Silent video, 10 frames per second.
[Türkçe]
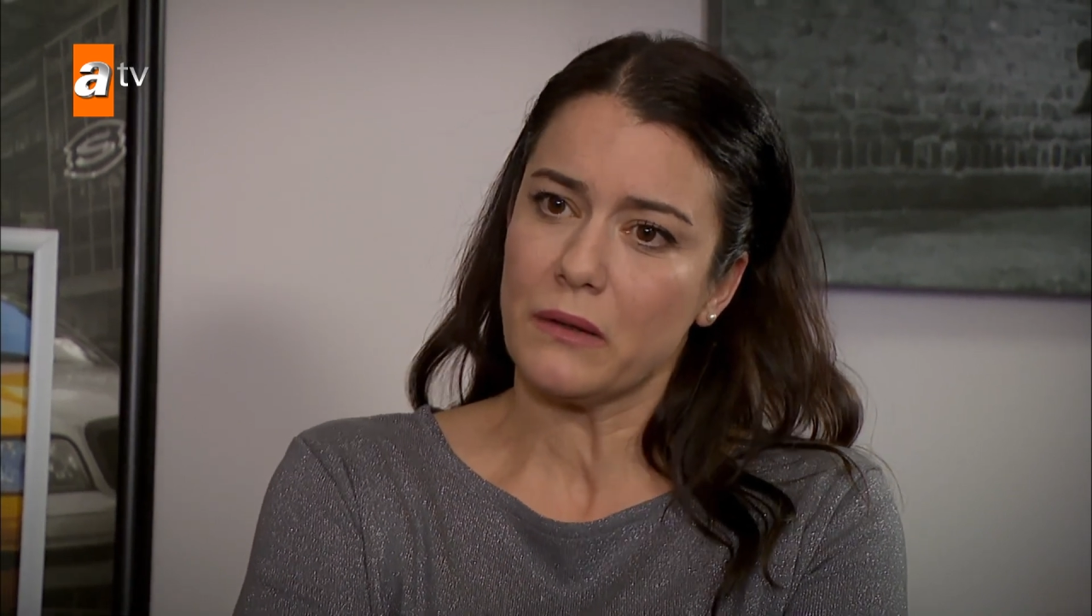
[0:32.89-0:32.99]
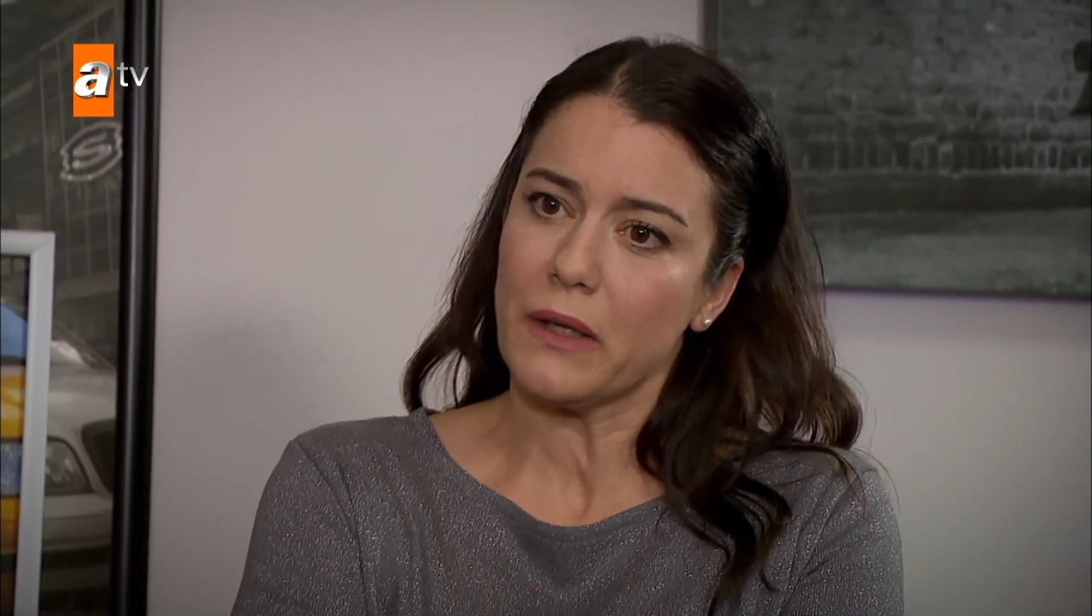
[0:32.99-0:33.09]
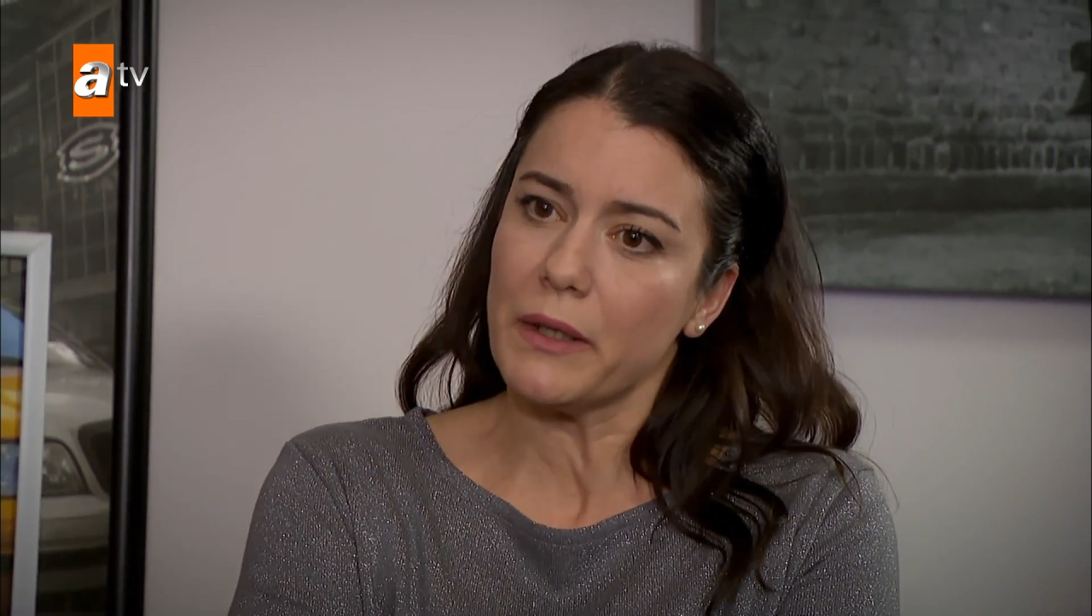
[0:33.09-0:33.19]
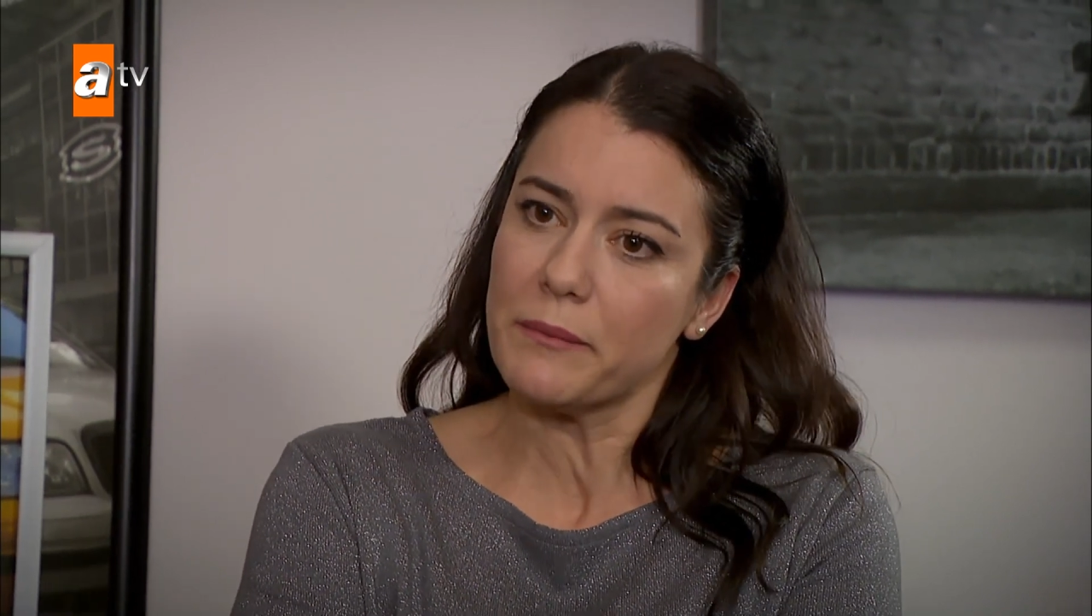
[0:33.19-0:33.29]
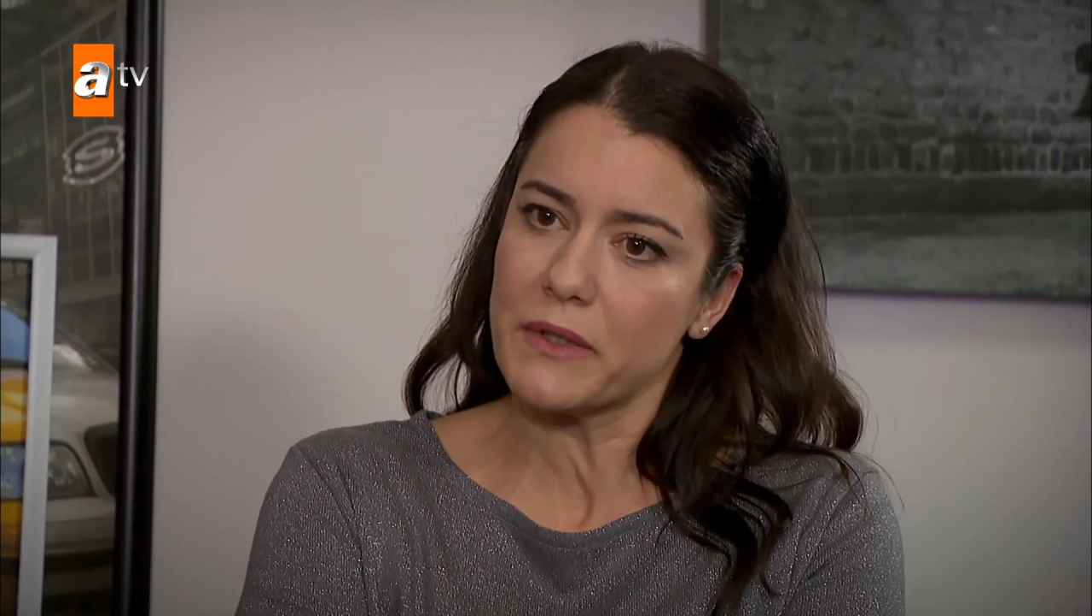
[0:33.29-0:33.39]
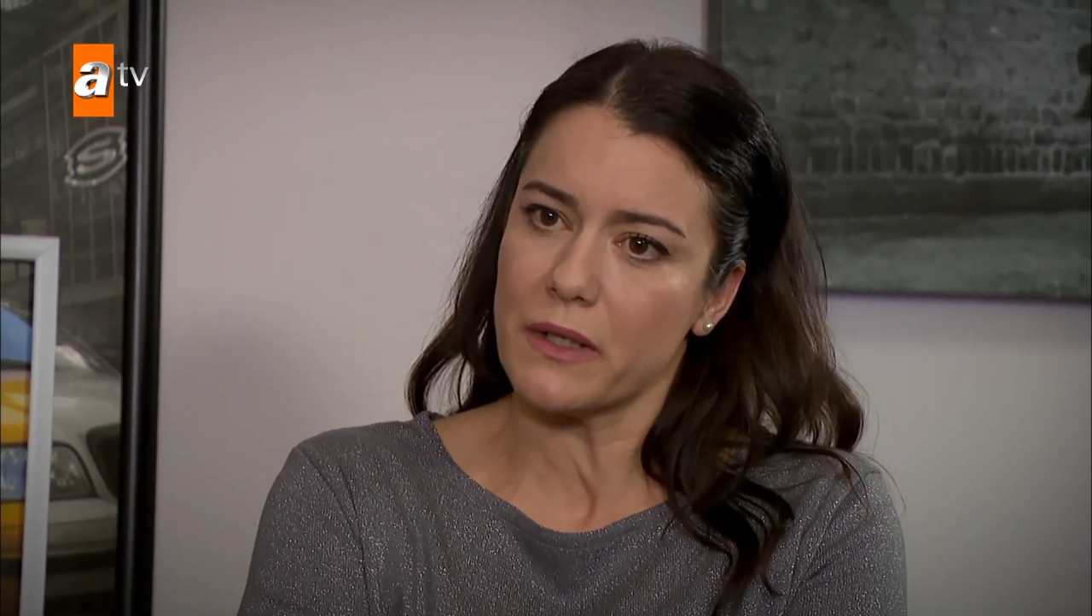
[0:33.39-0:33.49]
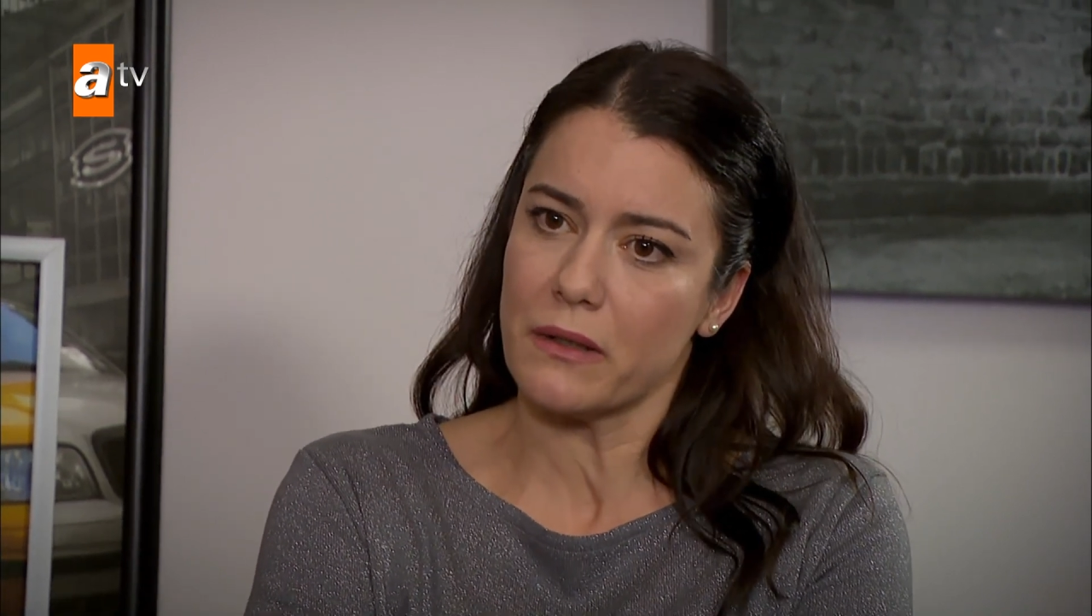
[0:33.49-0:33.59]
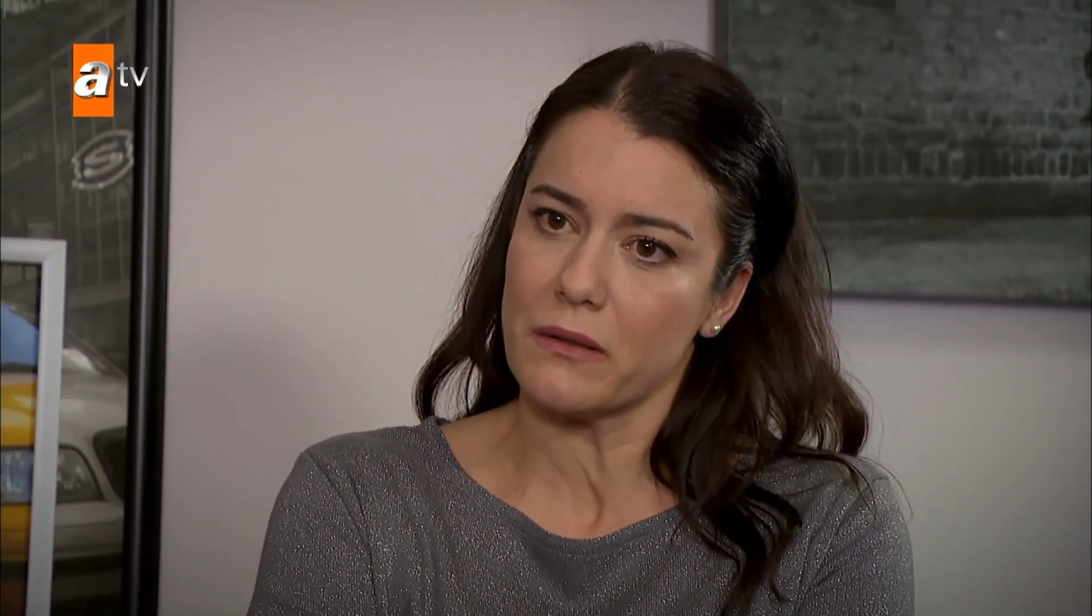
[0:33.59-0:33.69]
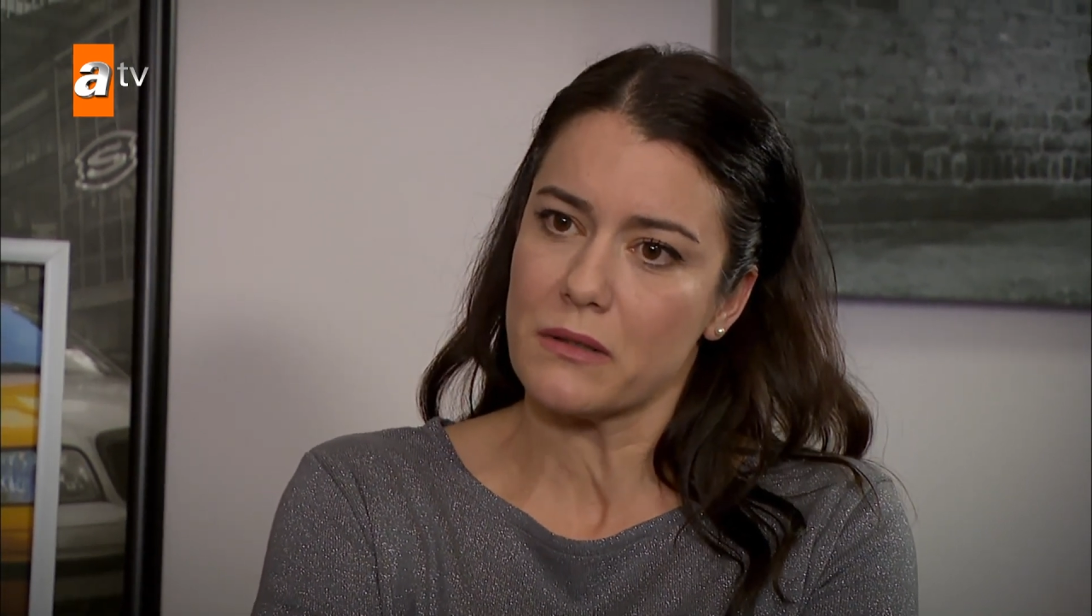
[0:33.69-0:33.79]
Emre